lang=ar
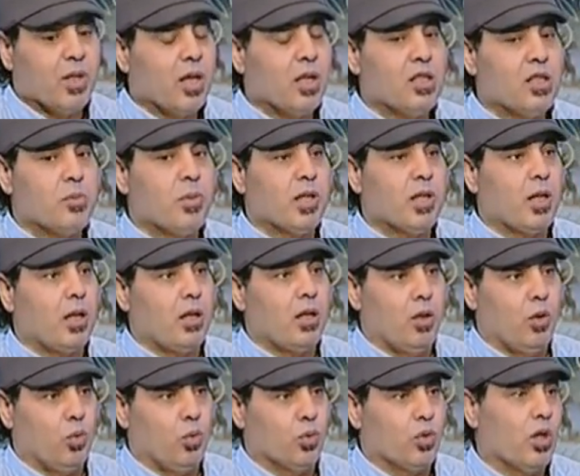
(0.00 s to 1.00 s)
ده نسبة
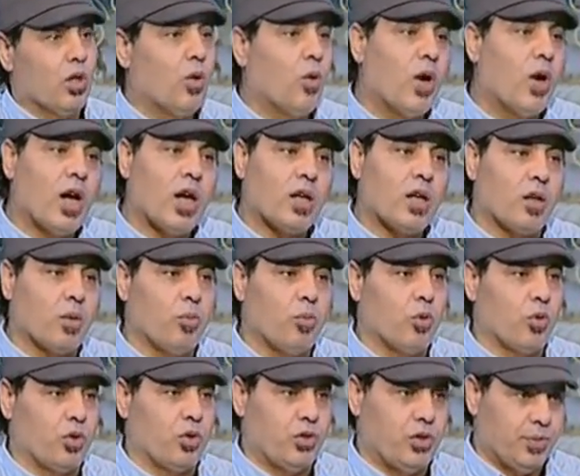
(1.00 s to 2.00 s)
للحوت آه، اللي هو آخر
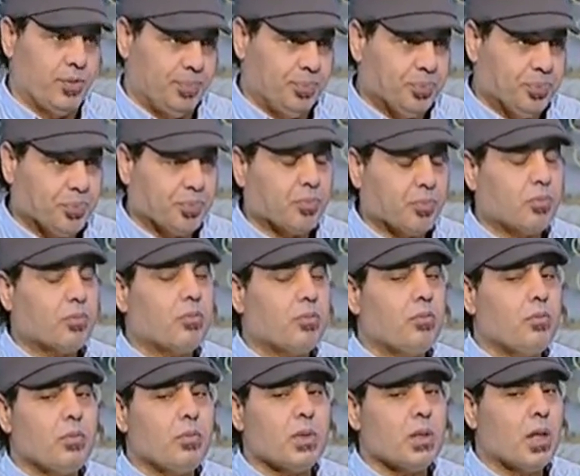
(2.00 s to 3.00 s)
برج آخر برج
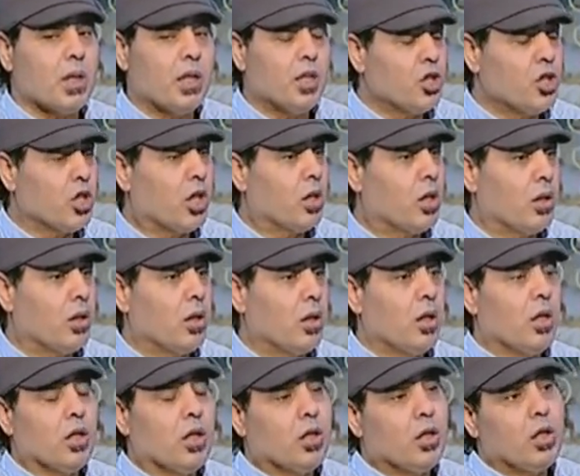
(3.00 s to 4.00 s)
اه نيجي
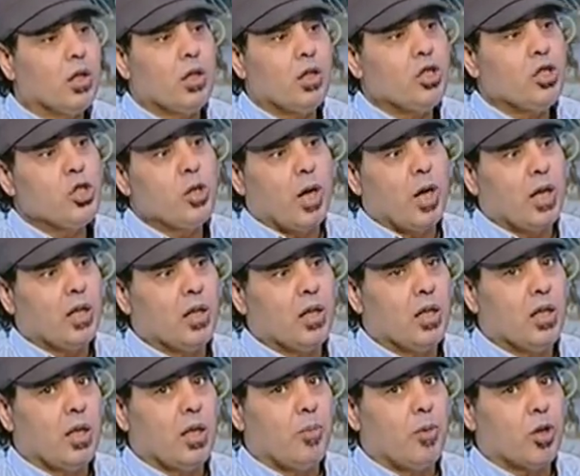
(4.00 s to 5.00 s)
الأبراج نيجي
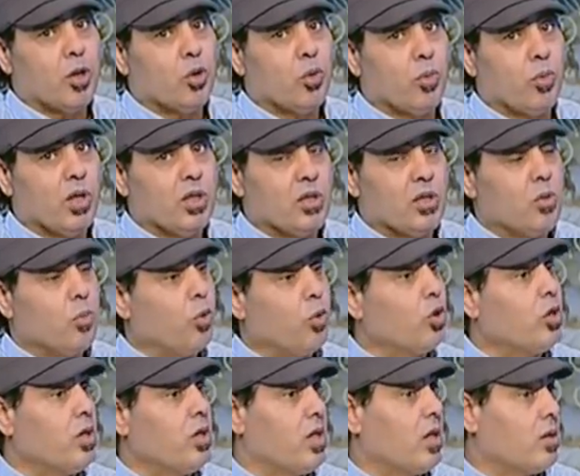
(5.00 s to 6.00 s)
عندنا برضه
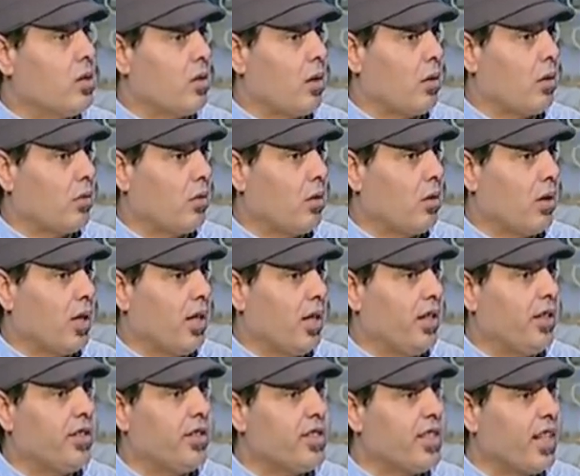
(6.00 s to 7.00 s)
برج زي السرطان
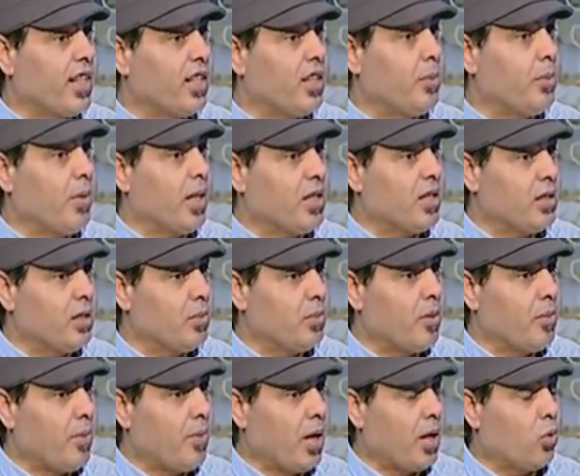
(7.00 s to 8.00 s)
كانت السنة دي
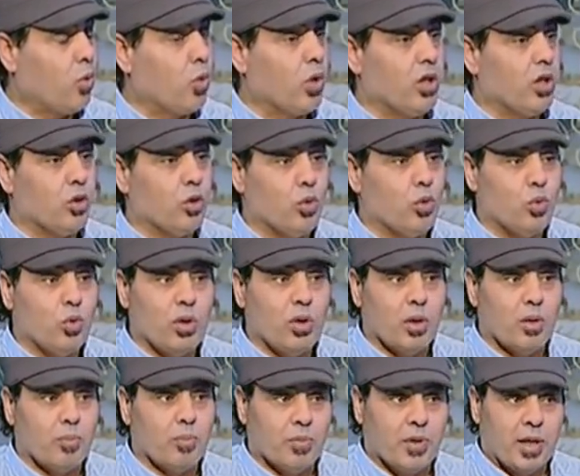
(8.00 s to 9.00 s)
مأزمة معاه وكانت
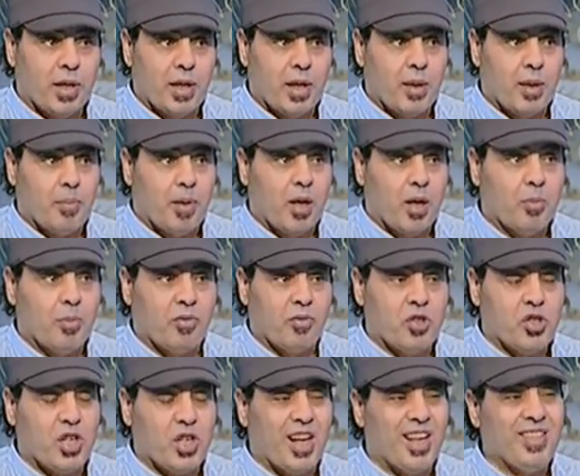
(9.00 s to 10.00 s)
الدنيا مضيقة معاه
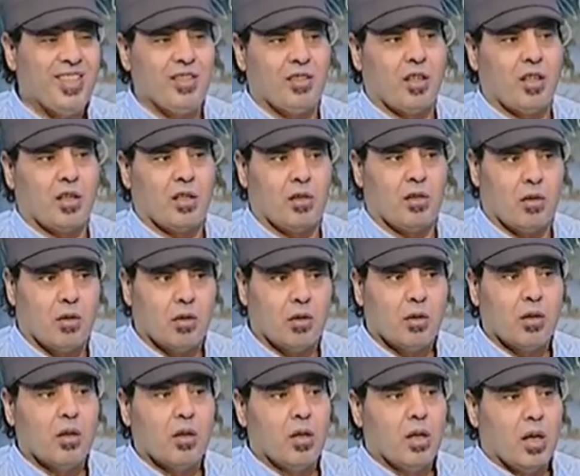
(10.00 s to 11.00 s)
فيش أي تغييرات
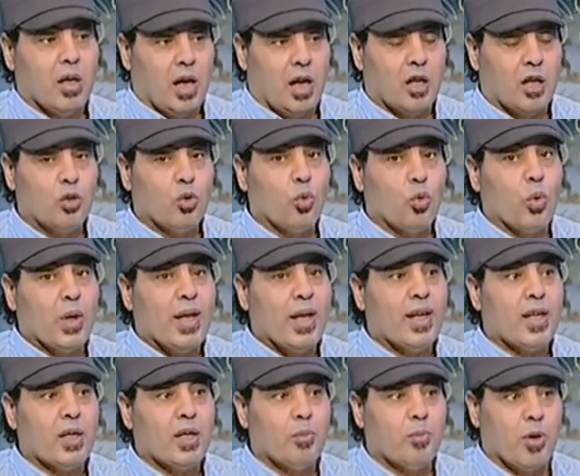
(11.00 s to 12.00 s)
عنده
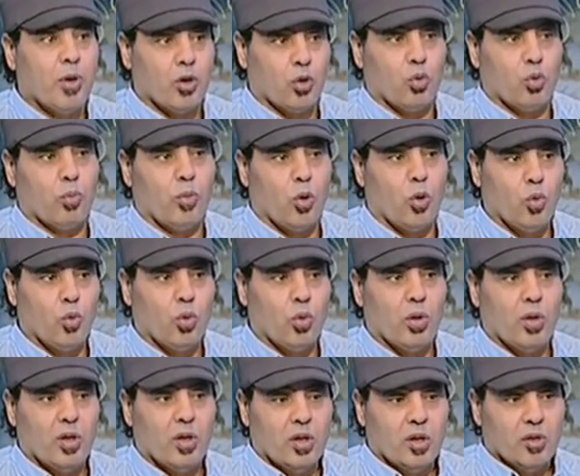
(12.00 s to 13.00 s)
ولكن برضه بقول
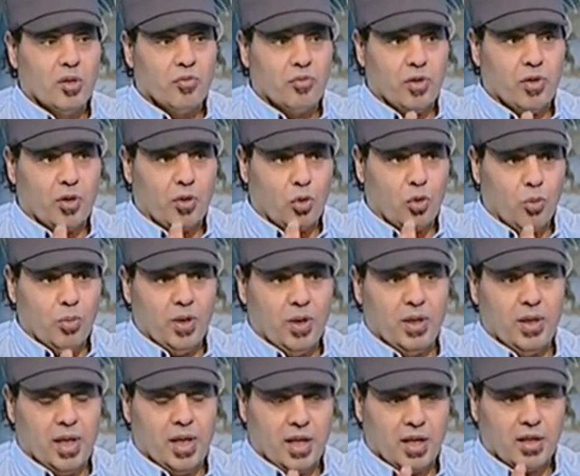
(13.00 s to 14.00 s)
في الربع
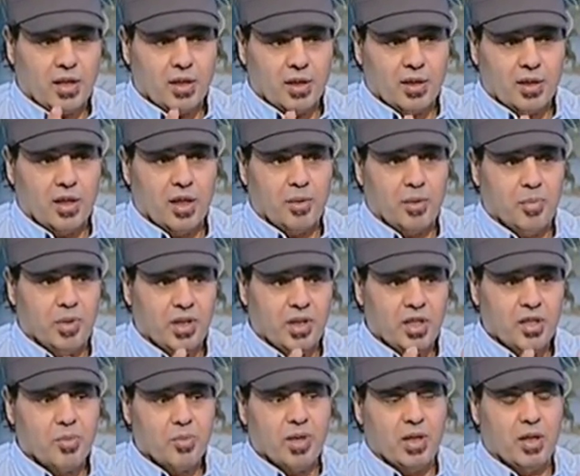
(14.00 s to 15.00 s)
الأخير ده
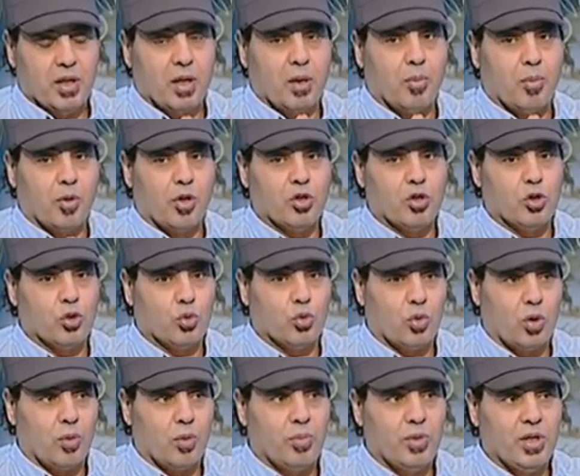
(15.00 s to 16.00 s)
بالنسبة للأبراج
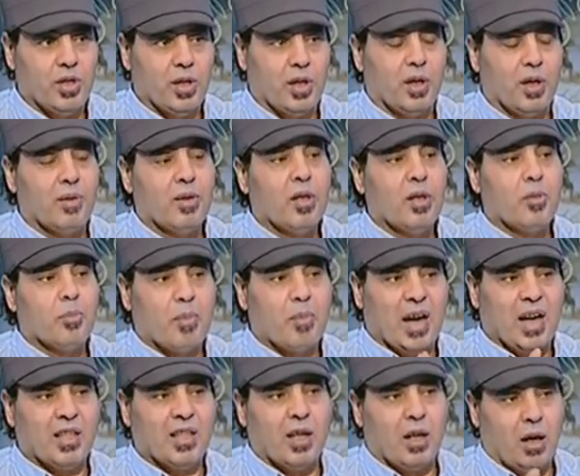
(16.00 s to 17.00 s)
الترابية ما
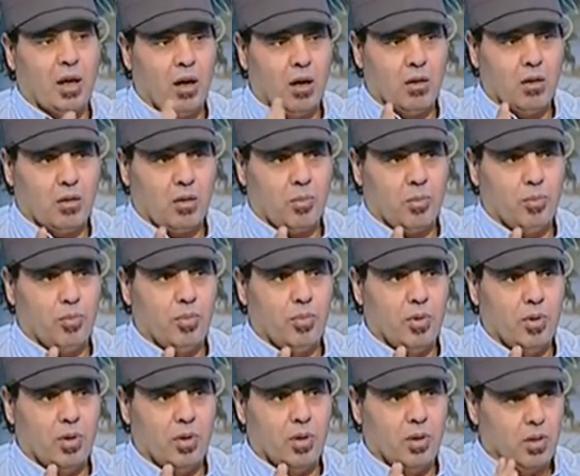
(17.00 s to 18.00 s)
عدا العقرب
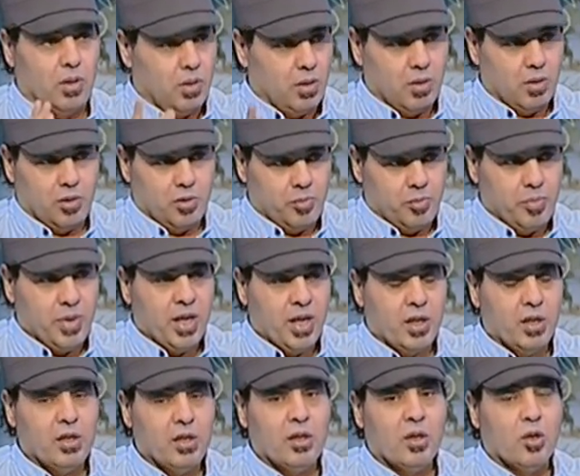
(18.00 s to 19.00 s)
آه
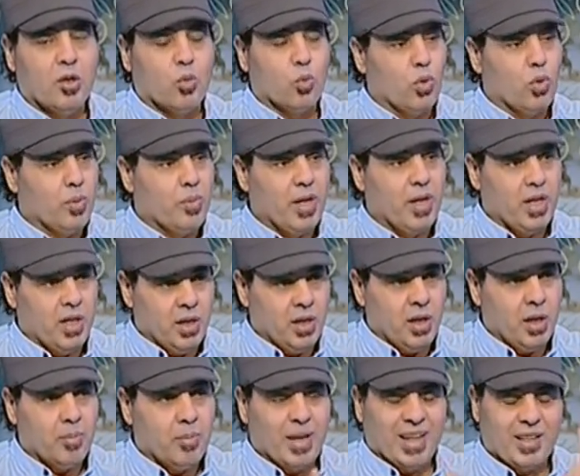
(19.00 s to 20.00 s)
مائي
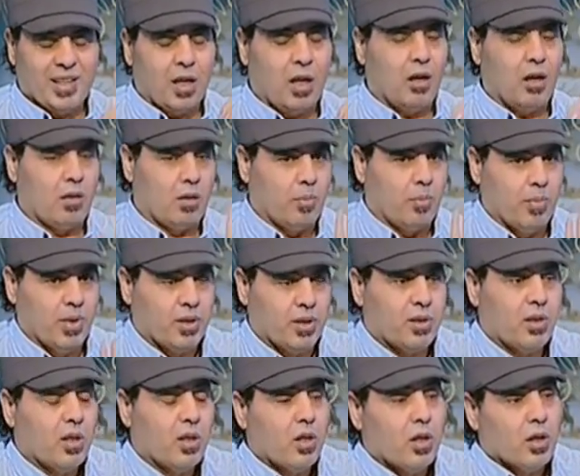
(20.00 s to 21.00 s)
والمائية ما عدا العقرب
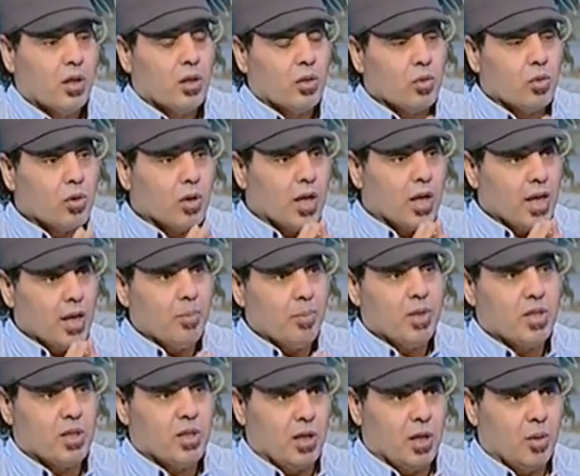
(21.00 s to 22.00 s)
بس
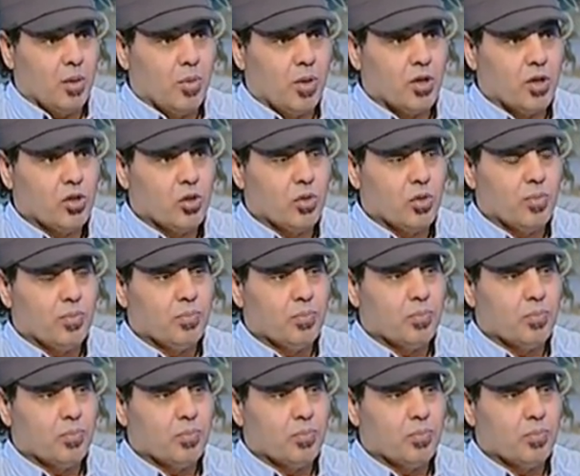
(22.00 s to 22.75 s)
خمس العقرب محمد